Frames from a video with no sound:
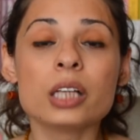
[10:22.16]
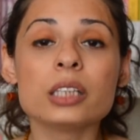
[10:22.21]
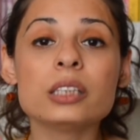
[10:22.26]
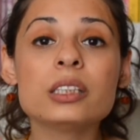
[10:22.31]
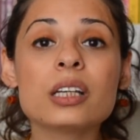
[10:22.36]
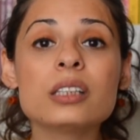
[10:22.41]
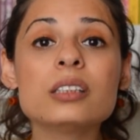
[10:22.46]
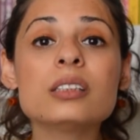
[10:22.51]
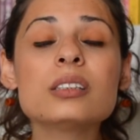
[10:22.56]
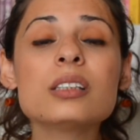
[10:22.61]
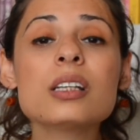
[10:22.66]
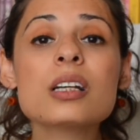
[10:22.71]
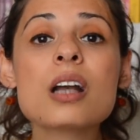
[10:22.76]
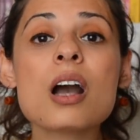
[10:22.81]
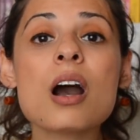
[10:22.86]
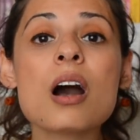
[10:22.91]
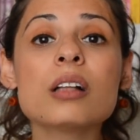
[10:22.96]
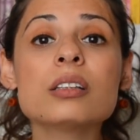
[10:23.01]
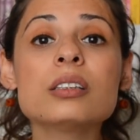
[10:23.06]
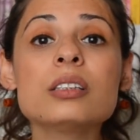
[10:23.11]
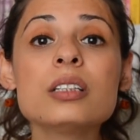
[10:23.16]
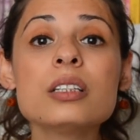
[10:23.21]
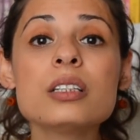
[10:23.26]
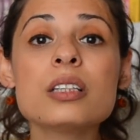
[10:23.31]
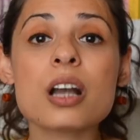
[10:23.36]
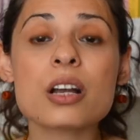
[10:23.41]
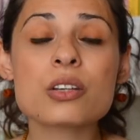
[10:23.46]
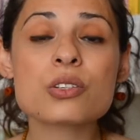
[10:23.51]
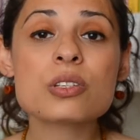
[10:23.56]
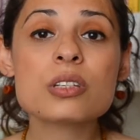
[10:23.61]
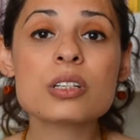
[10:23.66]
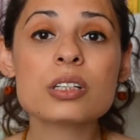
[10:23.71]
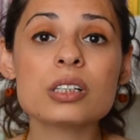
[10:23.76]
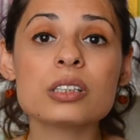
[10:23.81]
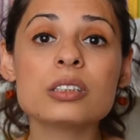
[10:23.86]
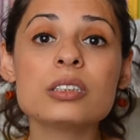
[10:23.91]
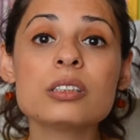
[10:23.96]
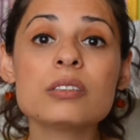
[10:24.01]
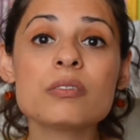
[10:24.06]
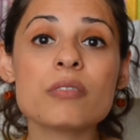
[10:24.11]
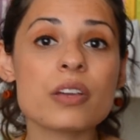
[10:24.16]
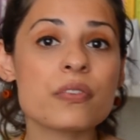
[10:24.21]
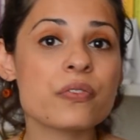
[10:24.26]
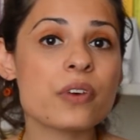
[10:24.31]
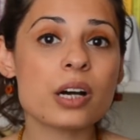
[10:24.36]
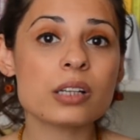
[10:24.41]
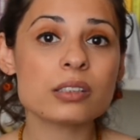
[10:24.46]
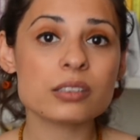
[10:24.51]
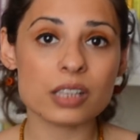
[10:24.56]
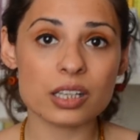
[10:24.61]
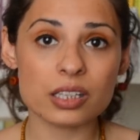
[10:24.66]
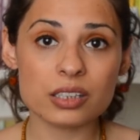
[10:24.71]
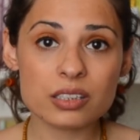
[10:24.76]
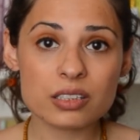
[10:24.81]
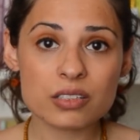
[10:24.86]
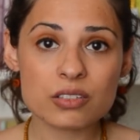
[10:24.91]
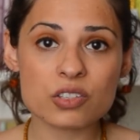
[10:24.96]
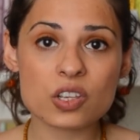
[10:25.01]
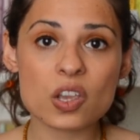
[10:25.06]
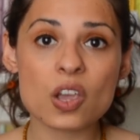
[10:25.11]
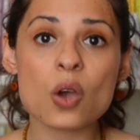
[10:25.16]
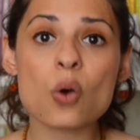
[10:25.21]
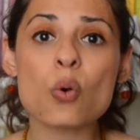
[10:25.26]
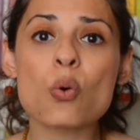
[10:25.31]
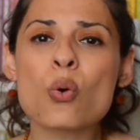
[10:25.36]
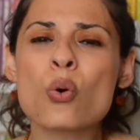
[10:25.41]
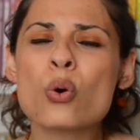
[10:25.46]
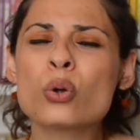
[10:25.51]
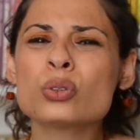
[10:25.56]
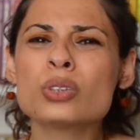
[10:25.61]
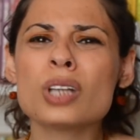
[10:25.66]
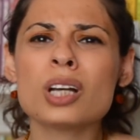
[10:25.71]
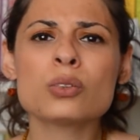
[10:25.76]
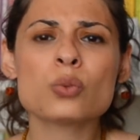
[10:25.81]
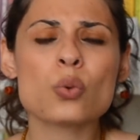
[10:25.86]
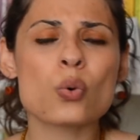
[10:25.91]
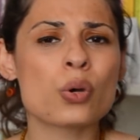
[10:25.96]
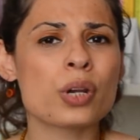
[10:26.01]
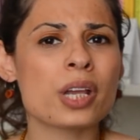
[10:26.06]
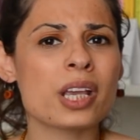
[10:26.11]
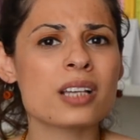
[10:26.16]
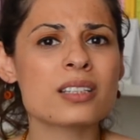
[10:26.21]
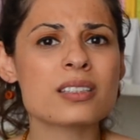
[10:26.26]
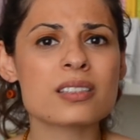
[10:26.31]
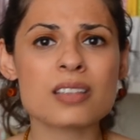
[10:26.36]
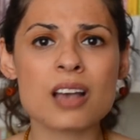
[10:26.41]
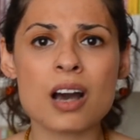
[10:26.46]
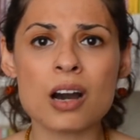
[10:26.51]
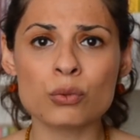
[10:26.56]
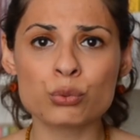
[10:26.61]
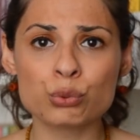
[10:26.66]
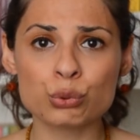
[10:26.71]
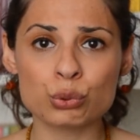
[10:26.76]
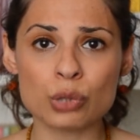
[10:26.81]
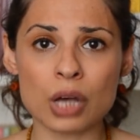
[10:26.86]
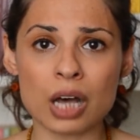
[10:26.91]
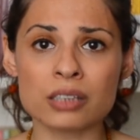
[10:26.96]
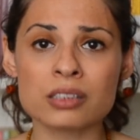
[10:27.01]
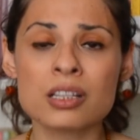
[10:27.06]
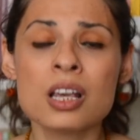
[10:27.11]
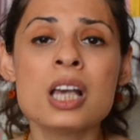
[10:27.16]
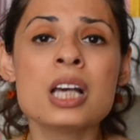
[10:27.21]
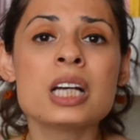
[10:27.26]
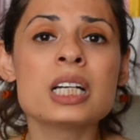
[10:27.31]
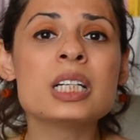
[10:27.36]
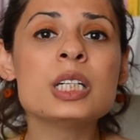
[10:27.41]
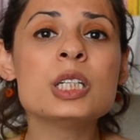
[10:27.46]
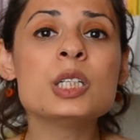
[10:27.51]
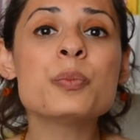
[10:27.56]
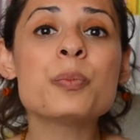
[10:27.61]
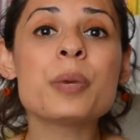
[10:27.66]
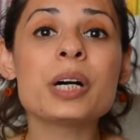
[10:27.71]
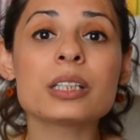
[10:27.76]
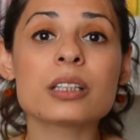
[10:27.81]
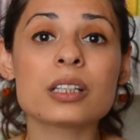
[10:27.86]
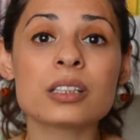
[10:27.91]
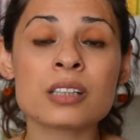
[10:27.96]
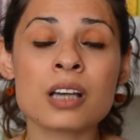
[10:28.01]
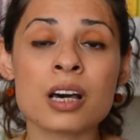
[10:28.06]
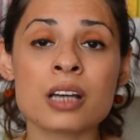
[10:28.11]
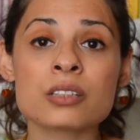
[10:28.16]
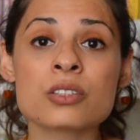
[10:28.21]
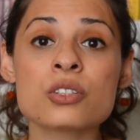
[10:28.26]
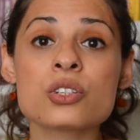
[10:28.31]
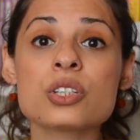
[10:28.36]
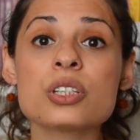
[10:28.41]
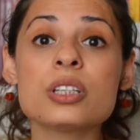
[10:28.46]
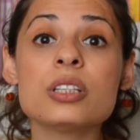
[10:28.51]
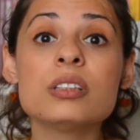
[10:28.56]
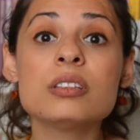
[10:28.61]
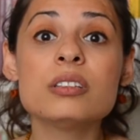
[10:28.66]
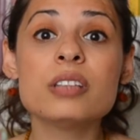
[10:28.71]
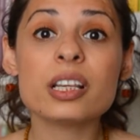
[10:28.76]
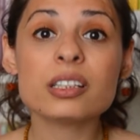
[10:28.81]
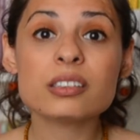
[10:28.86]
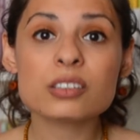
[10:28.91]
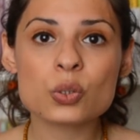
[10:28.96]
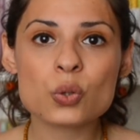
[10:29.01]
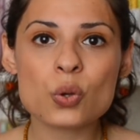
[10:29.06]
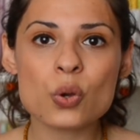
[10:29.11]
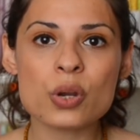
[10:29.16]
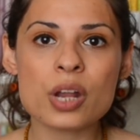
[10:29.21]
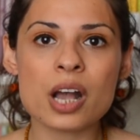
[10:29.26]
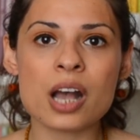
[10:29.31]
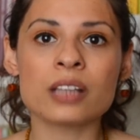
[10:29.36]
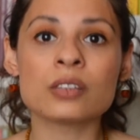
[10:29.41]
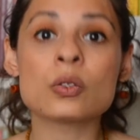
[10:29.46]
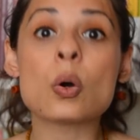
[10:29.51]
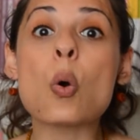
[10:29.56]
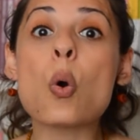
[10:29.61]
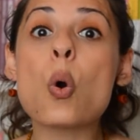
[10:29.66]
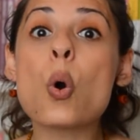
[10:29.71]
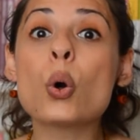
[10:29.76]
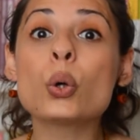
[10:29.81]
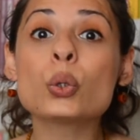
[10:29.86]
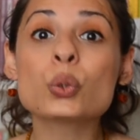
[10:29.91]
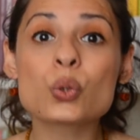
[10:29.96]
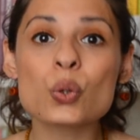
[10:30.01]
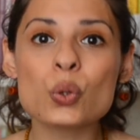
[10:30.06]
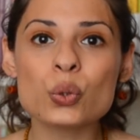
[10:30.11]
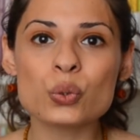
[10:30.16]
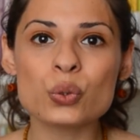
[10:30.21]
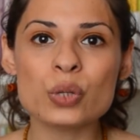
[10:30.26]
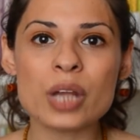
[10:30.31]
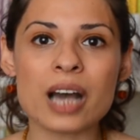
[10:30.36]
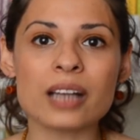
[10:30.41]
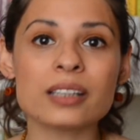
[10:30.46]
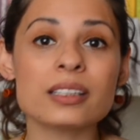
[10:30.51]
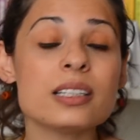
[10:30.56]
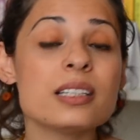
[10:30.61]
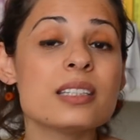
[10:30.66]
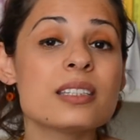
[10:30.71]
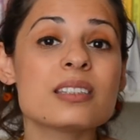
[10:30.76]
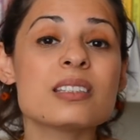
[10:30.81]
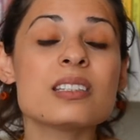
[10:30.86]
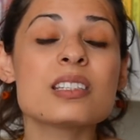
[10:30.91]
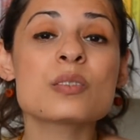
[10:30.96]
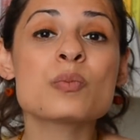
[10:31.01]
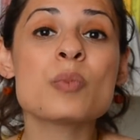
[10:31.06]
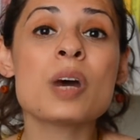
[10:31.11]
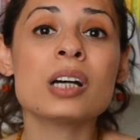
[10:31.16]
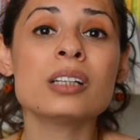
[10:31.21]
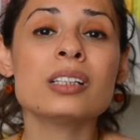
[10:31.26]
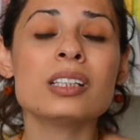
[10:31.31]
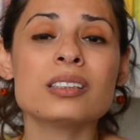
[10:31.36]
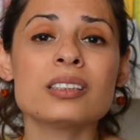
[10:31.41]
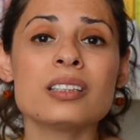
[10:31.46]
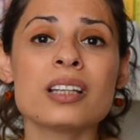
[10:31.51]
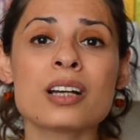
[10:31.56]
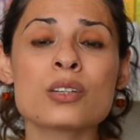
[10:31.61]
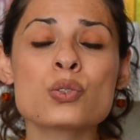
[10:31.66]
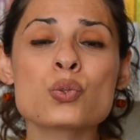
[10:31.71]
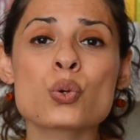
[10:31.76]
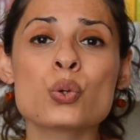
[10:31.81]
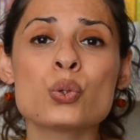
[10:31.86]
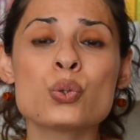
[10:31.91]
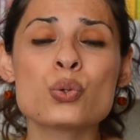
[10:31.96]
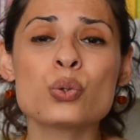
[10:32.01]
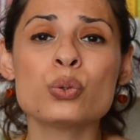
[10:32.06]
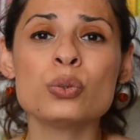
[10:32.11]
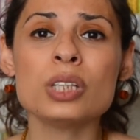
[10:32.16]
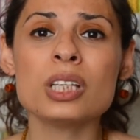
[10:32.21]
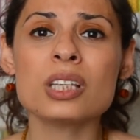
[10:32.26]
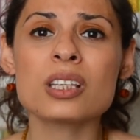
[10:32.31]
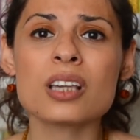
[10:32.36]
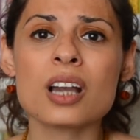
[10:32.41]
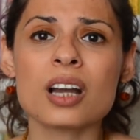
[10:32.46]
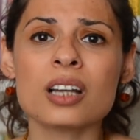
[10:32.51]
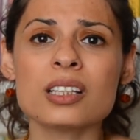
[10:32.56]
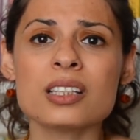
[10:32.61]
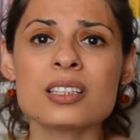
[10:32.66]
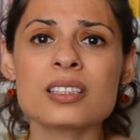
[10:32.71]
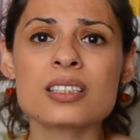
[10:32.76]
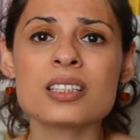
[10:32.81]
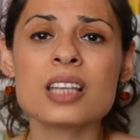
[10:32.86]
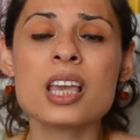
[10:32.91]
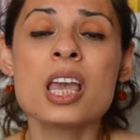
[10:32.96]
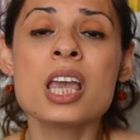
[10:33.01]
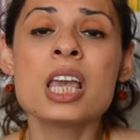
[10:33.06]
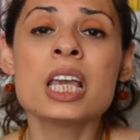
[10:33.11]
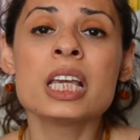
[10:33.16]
Yanında kaldığı yaşlı kadın vefat edince oradan oraya savrulan, hırpalanan, şiddet gören, hor görülen, istismar edilen çocuğun hikayesini